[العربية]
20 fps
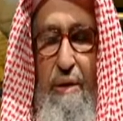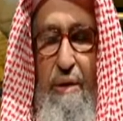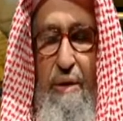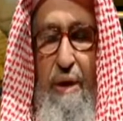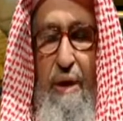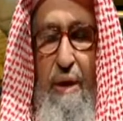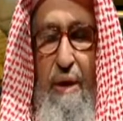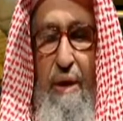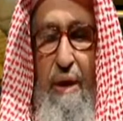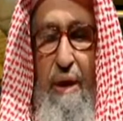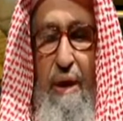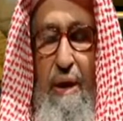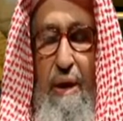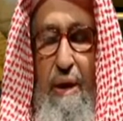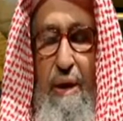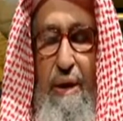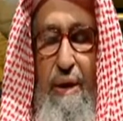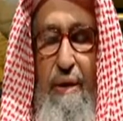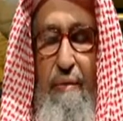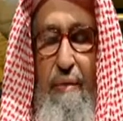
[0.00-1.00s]
شق
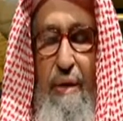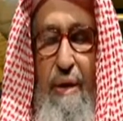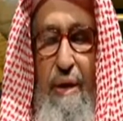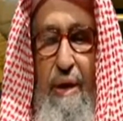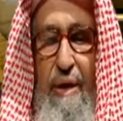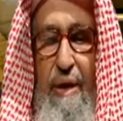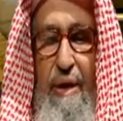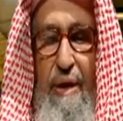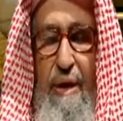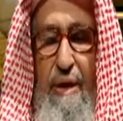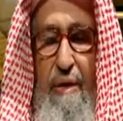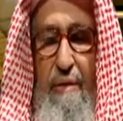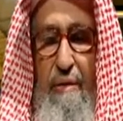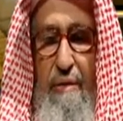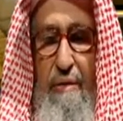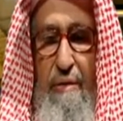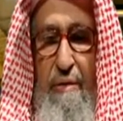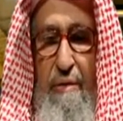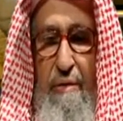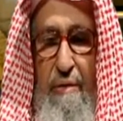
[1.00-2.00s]
عليهم هذا
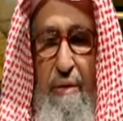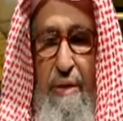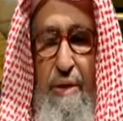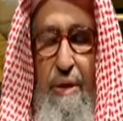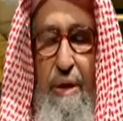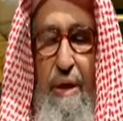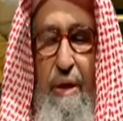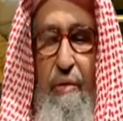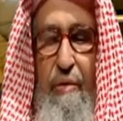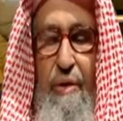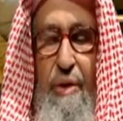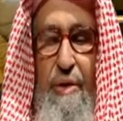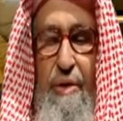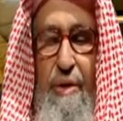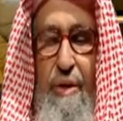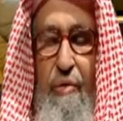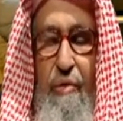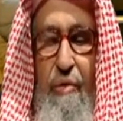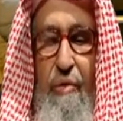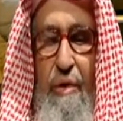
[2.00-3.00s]
جاءوا
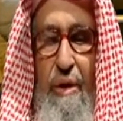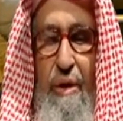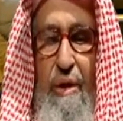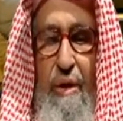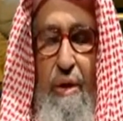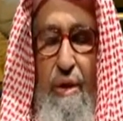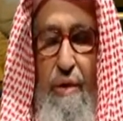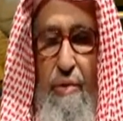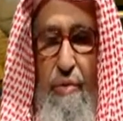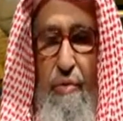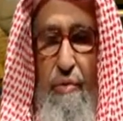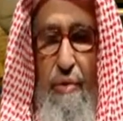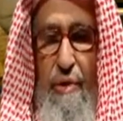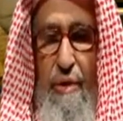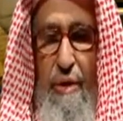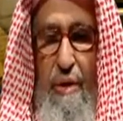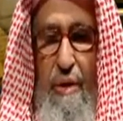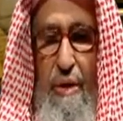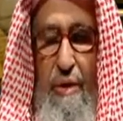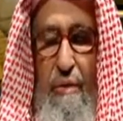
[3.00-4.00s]
يشتكون إلى الرسول
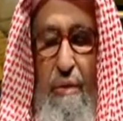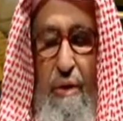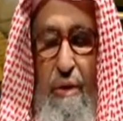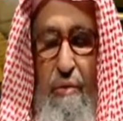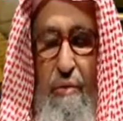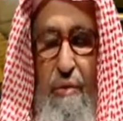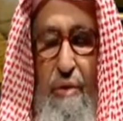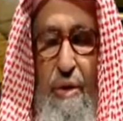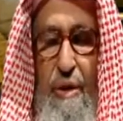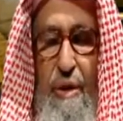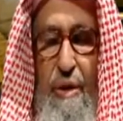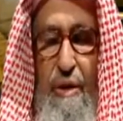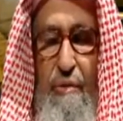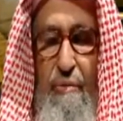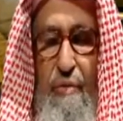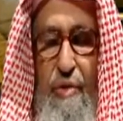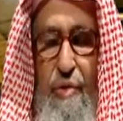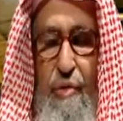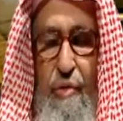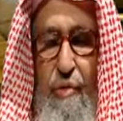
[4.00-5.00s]
صلى الله عليه
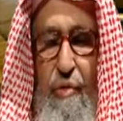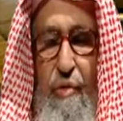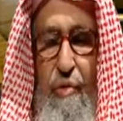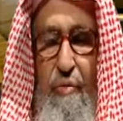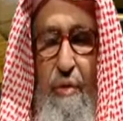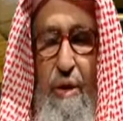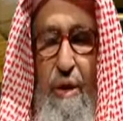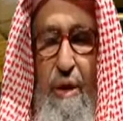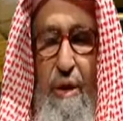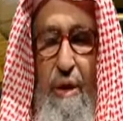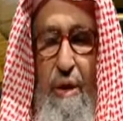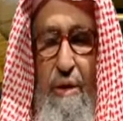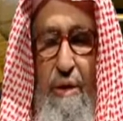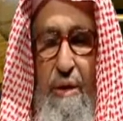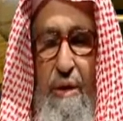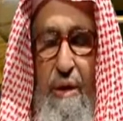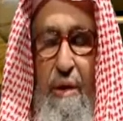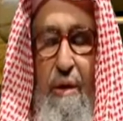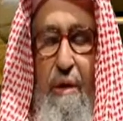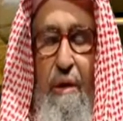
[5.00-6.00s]
وسلم الصعوبة
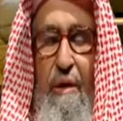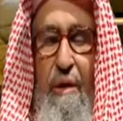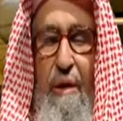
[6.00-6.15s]
التي